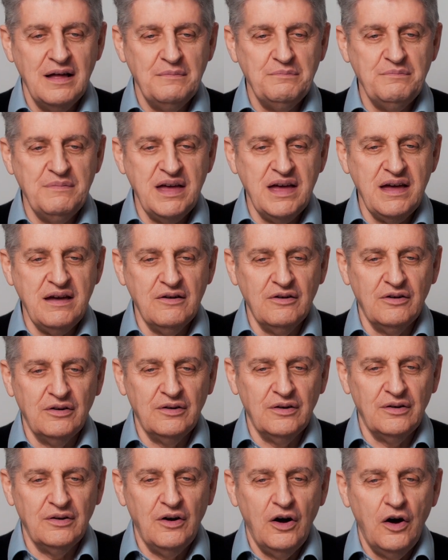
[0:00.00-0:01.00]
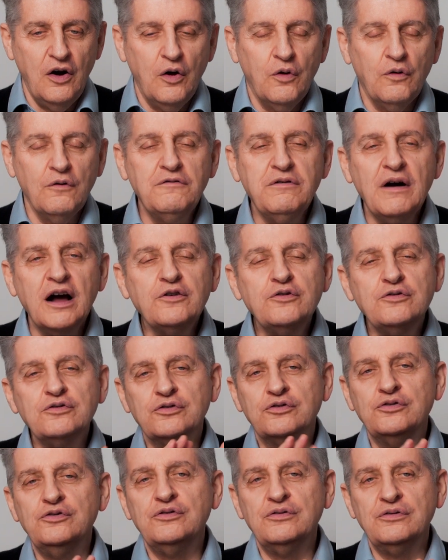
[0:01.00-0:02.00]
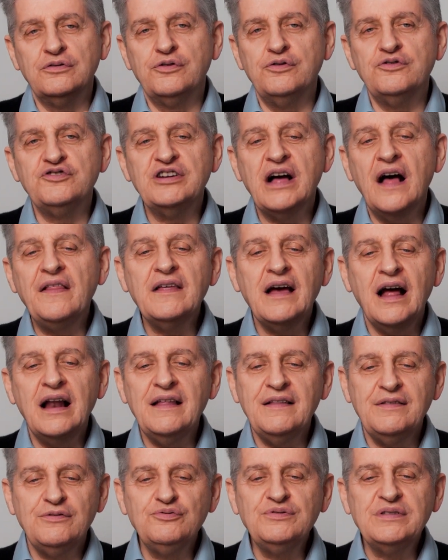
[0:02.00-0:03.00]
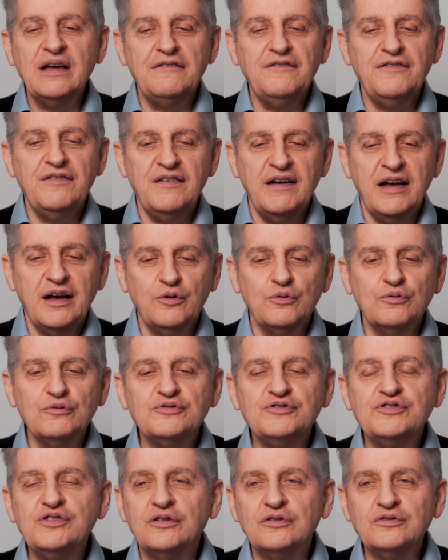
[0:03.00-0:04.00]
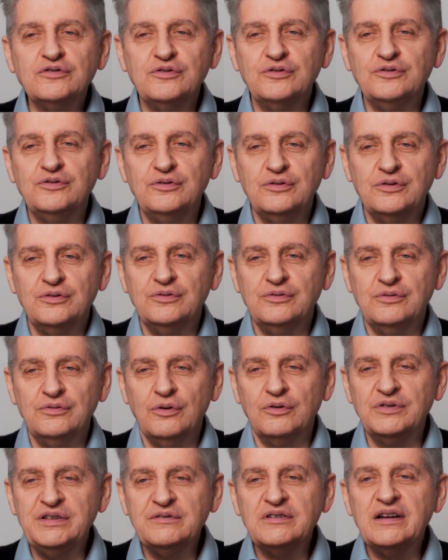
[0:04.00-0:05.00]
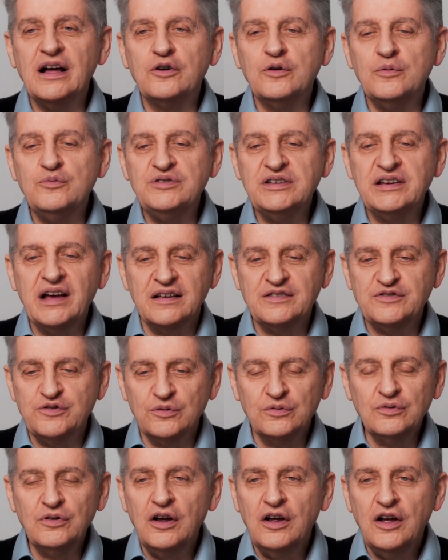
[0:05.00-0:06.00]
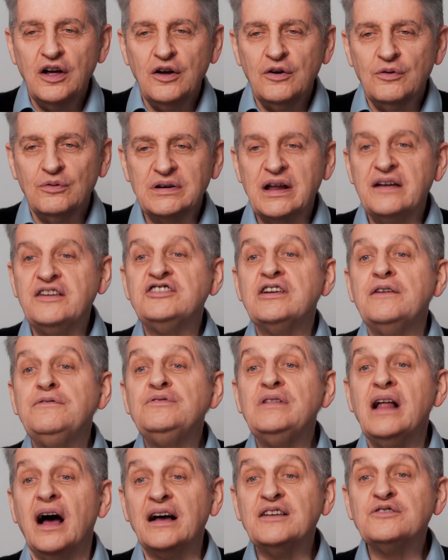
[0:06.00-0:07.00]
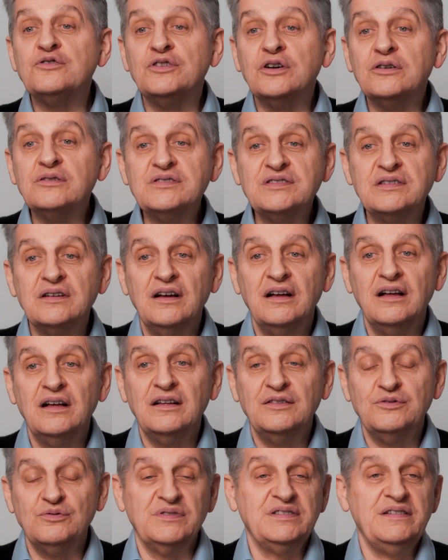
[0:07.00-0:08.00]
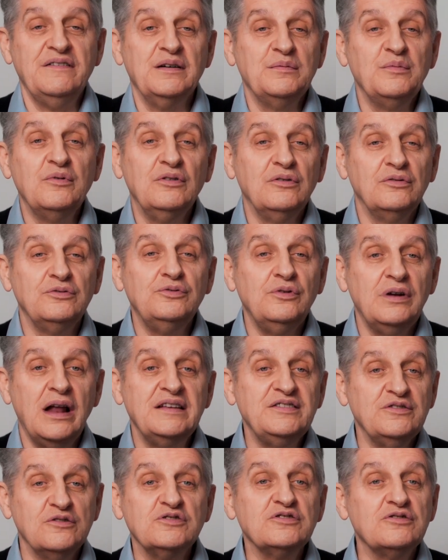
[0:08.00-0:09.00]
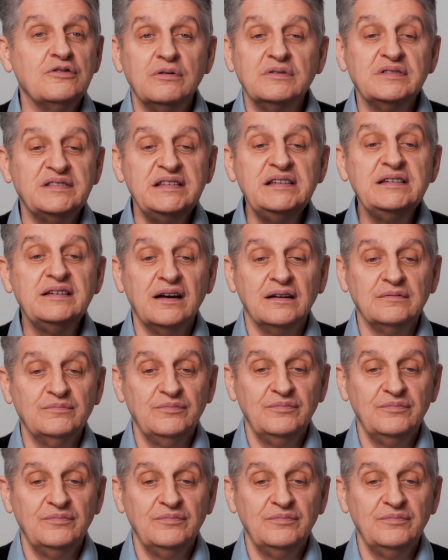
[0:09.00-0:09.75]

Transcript: Mais euh, on voit que, Jeanne, elle est tout à fait consciente au niveau de la communication. On a déjà vu de la résonance, donc c'est vraiment de la science quantique.